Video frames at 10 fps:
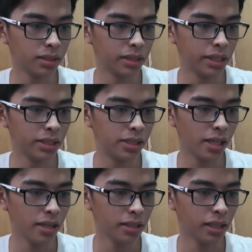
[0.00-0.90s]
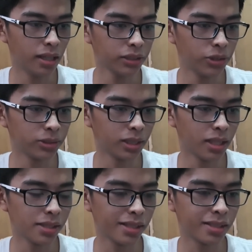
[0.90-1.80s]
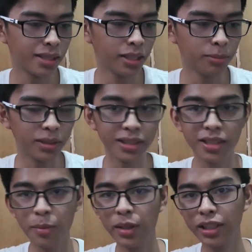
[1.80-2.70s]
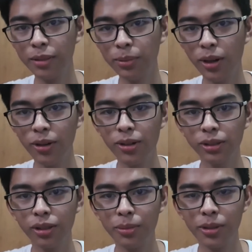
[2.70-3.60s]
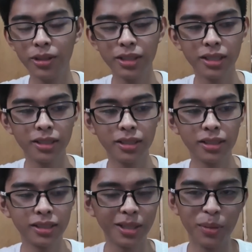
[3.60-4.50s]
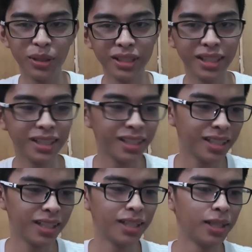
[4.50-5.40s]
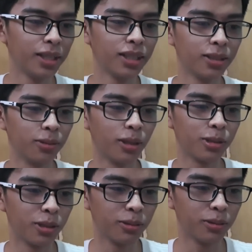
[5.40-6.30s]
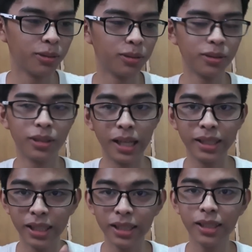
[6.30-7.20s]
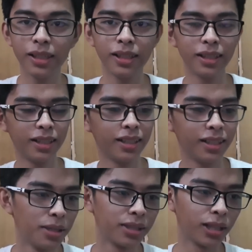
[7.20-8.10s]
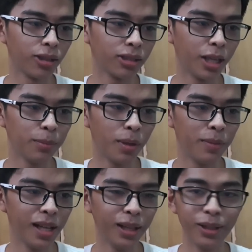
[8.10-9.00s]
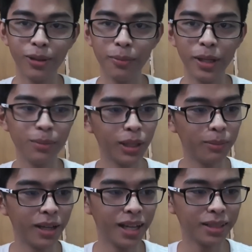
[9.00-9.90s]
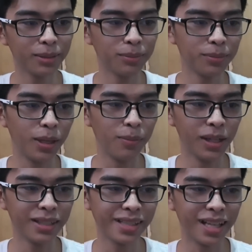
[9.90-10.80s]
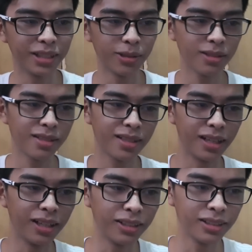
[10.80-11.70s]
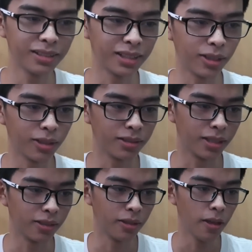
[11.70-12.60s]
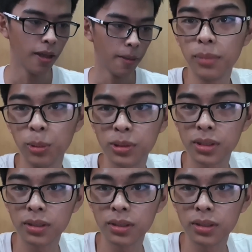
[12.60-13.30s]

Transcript: Gidja, ilang taon ka na? 16, magsa 17 po ako, October 17, 2018. Shoutout kay Mabel, o oh, Mabel ba yan? Mabel Santos, ayun, ah. shoutout sa'yo. Post.